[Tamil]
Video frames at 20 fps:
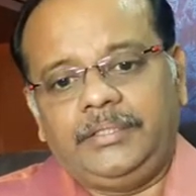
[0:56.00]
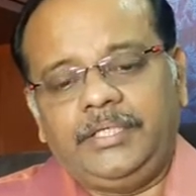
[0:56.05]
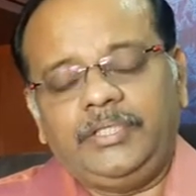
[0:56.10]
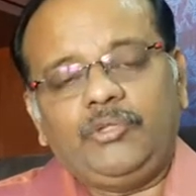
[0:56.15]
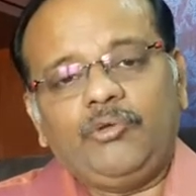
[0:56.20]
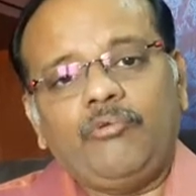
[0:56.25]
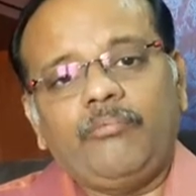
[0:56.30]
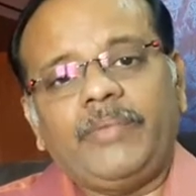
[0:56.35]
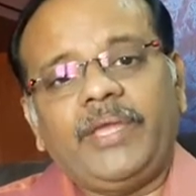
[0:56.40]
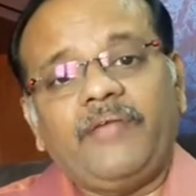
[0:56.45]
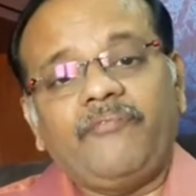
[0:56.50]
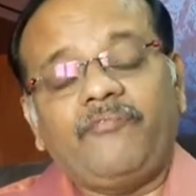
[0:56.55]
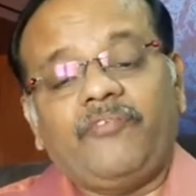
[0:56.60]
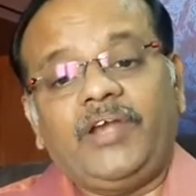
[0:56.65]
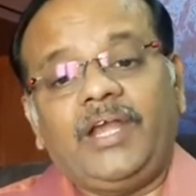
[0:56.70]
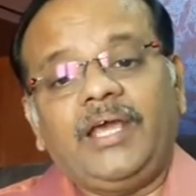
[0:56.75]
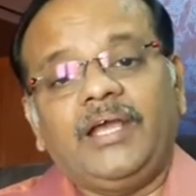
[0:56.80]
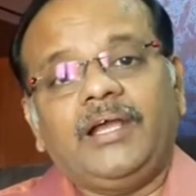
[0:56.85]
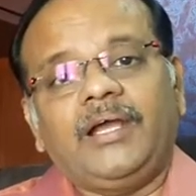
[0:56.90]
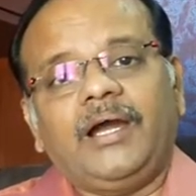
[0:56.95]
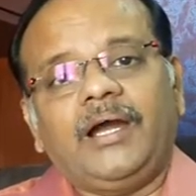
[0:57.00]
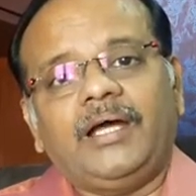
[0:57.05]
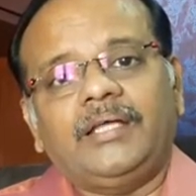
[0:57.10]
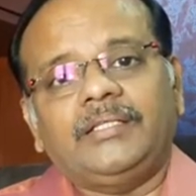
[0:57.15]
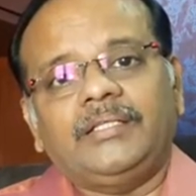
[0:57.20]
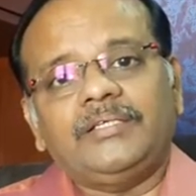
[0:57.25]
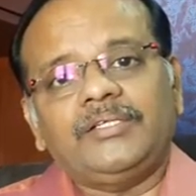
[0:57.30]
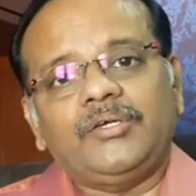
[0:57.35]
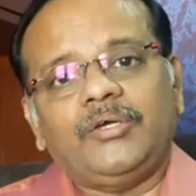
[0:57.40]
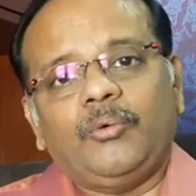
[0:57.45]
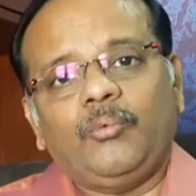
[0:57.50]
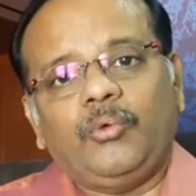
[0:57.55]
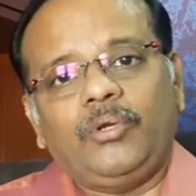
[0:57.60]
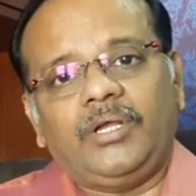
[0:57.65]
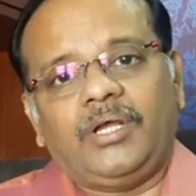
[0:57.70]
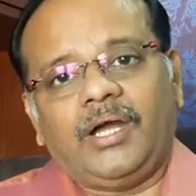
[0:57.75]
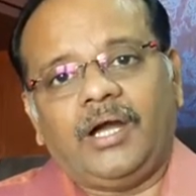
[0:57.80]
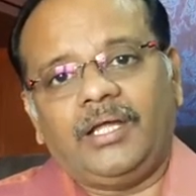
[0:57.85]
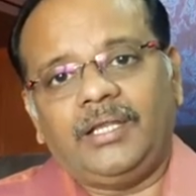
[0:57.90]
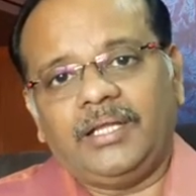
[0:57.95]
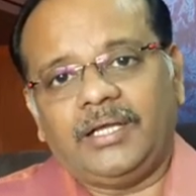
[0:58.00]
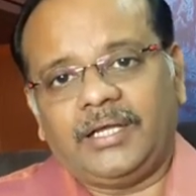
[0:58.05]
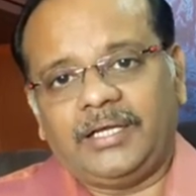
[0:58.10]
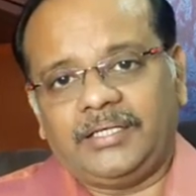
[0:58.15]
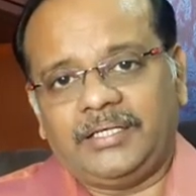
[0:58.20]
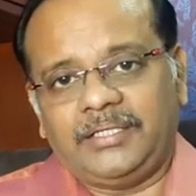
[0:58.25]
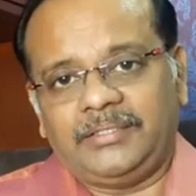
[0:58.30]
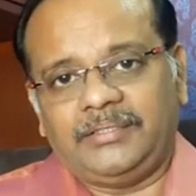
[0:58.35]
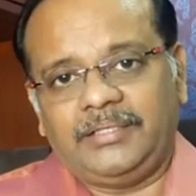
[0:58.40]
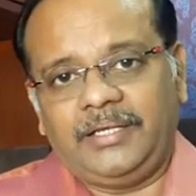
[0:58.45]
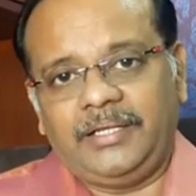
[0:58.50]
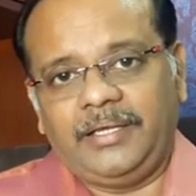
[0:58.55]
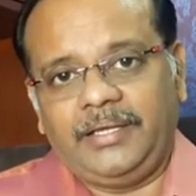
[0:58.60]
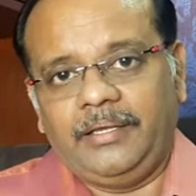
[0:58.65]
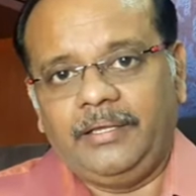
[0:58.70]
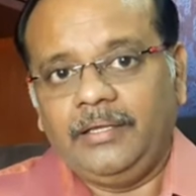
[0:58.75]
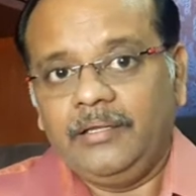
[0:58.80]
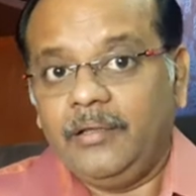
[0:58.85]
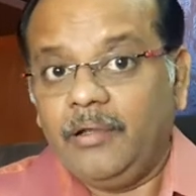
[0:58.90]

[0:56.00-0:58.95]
எதுவுமே விளங்காத ஒரு காலகட்டத்திலே